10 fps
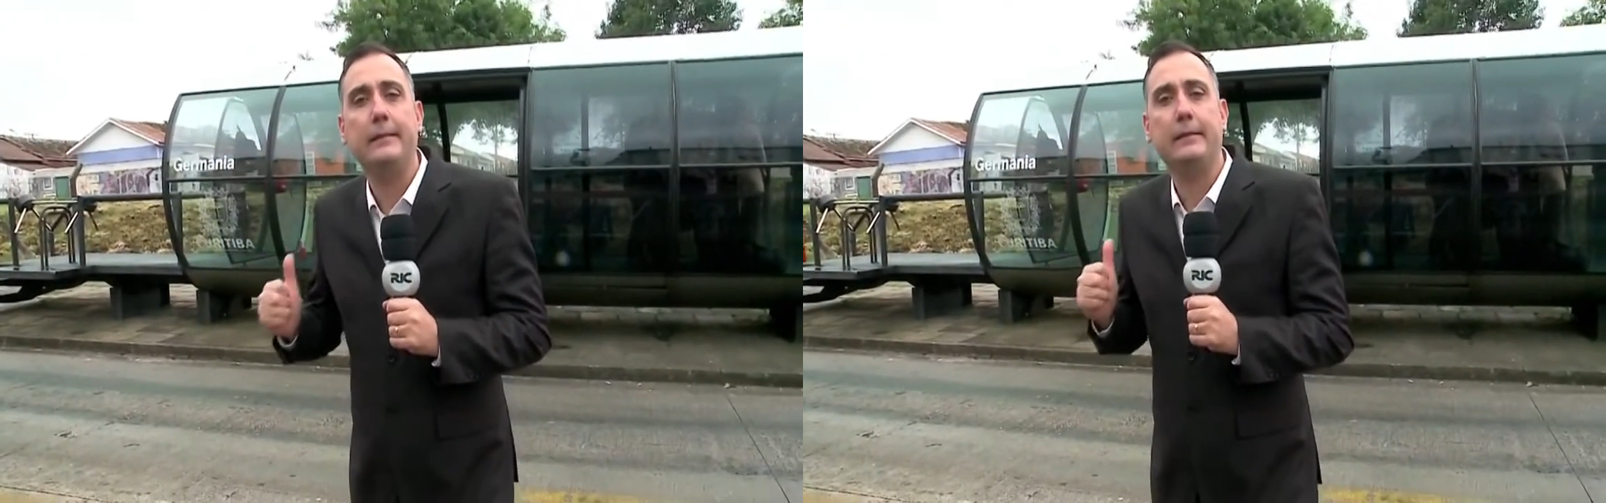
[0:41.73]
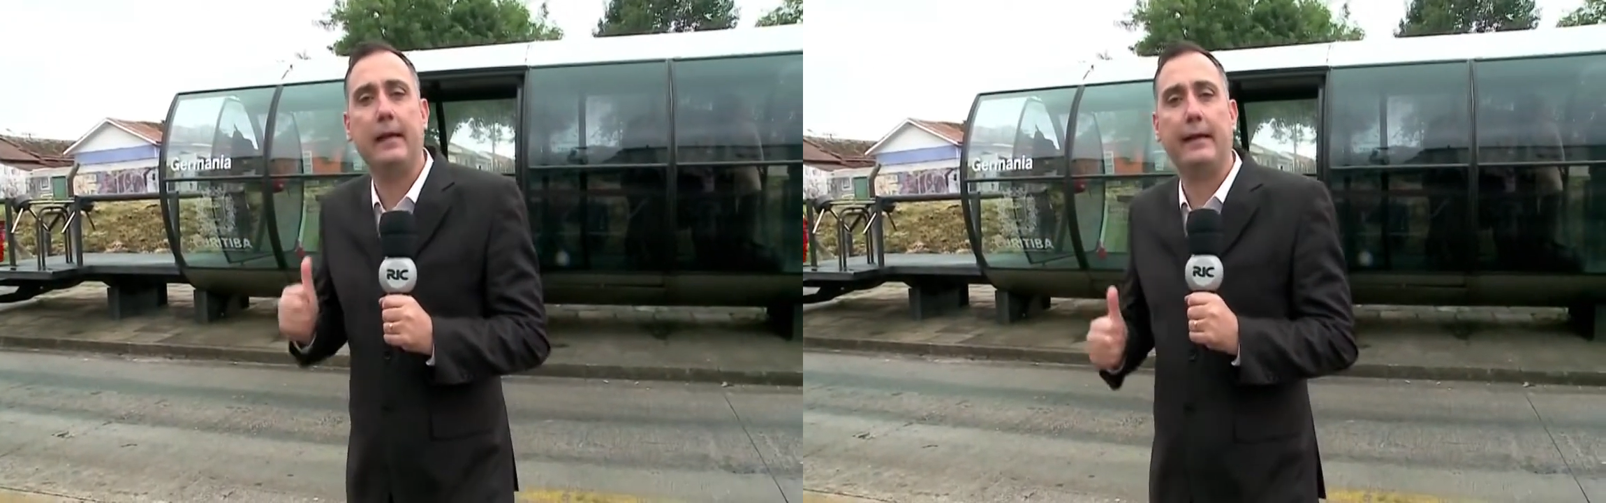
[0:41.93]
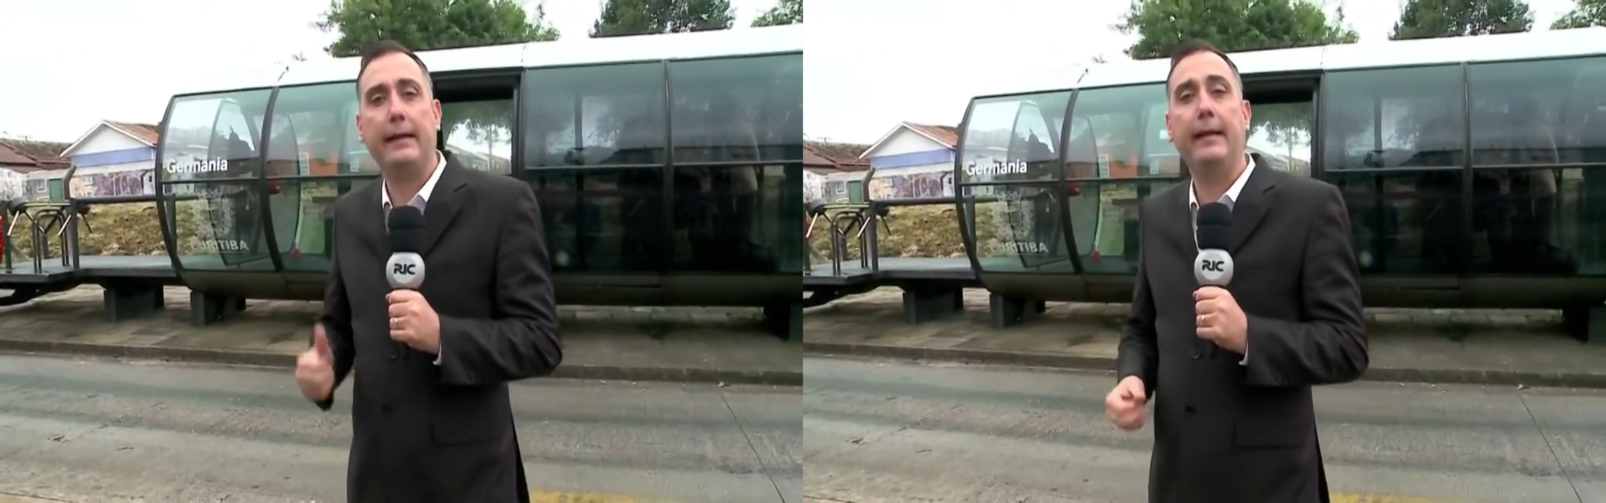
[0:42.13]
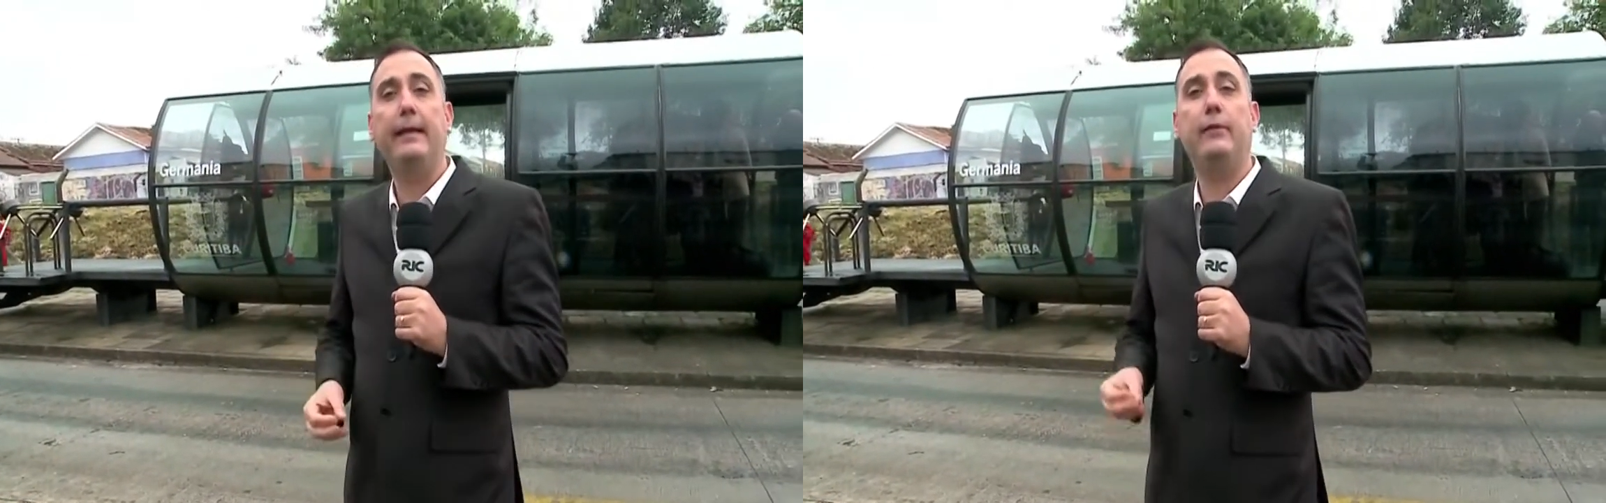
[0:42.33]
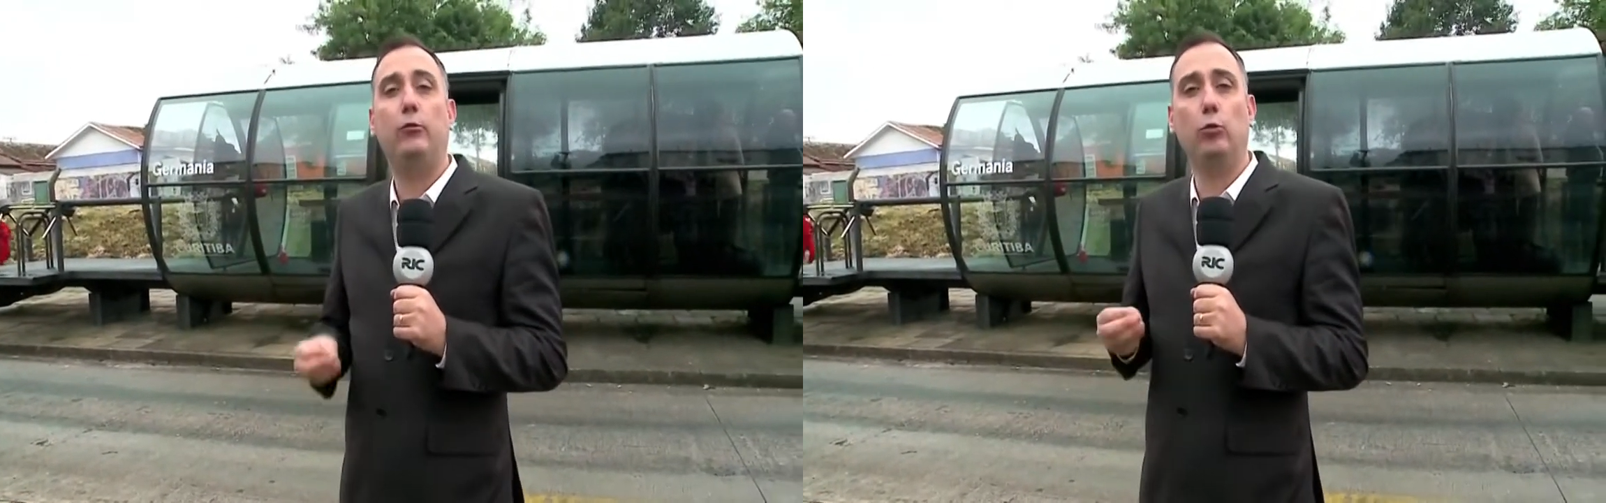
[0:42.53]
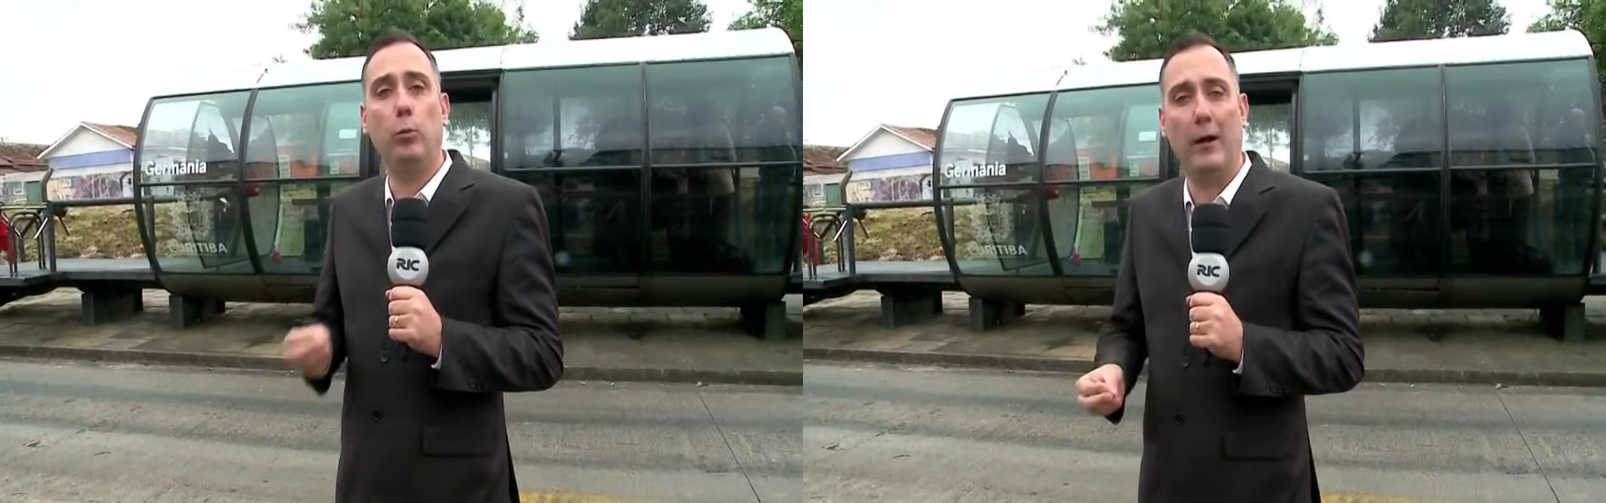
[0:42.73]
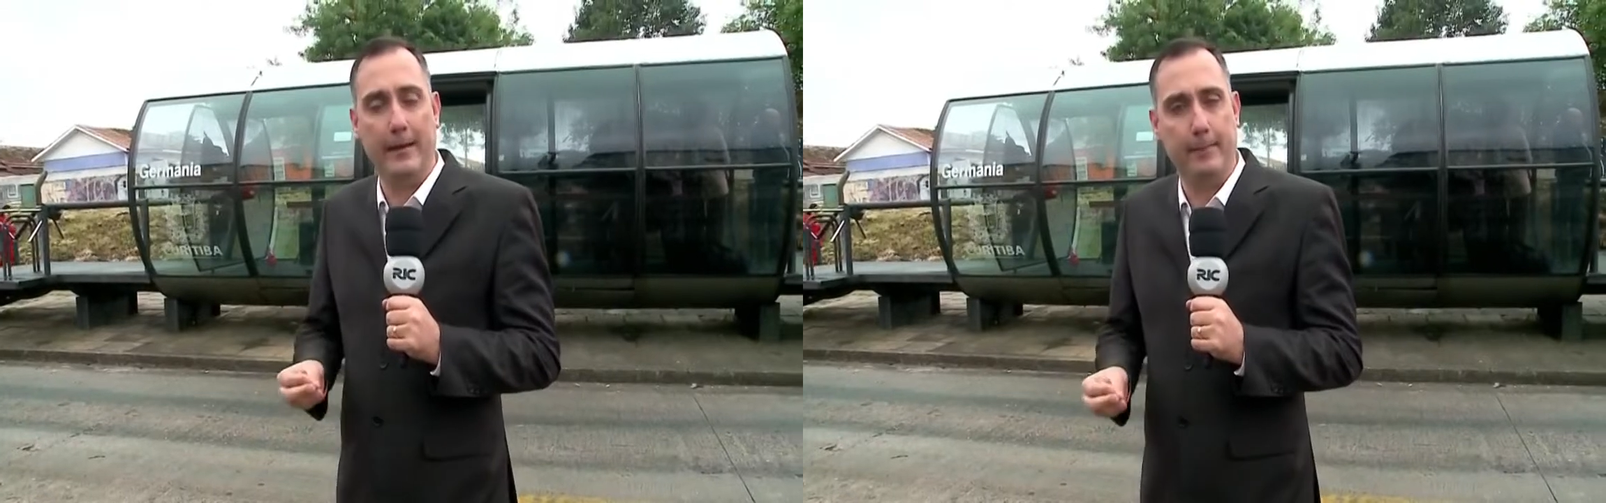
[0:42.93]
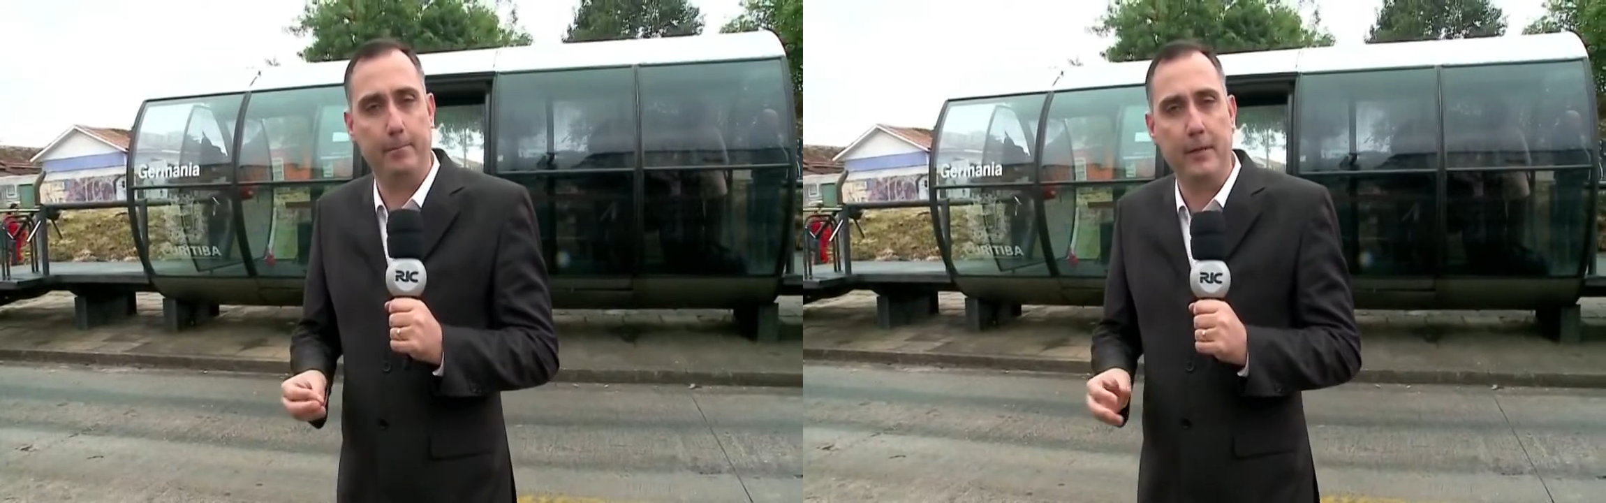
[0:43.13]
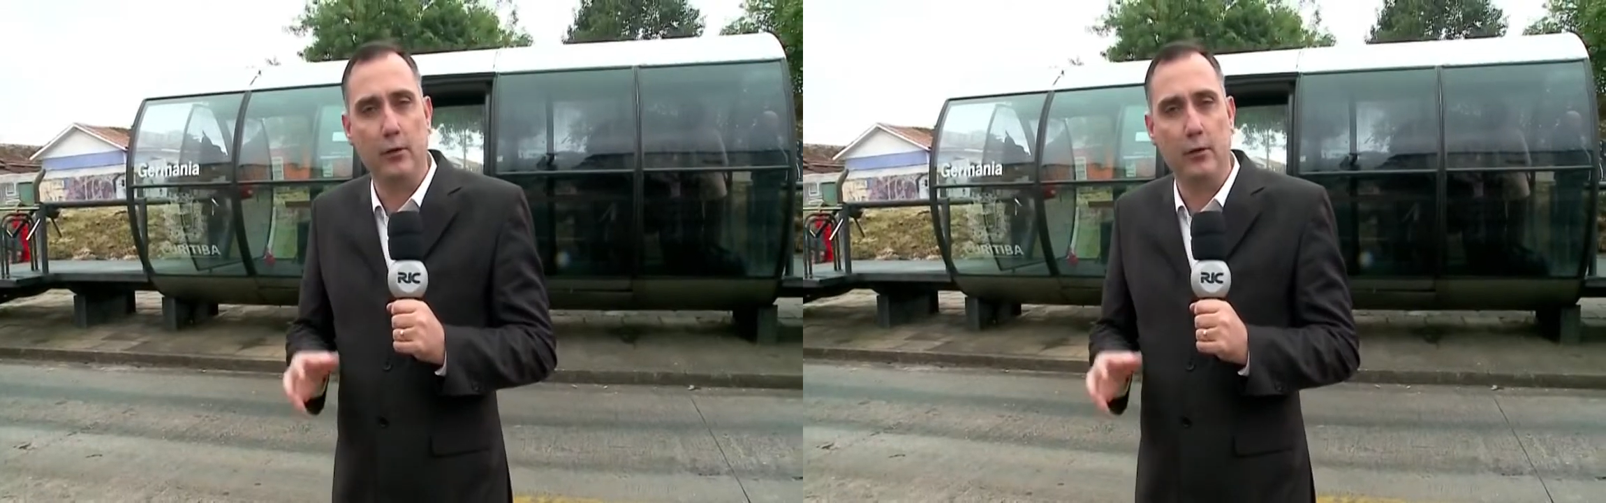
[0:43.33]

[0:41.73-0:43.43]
naquele tubo ali.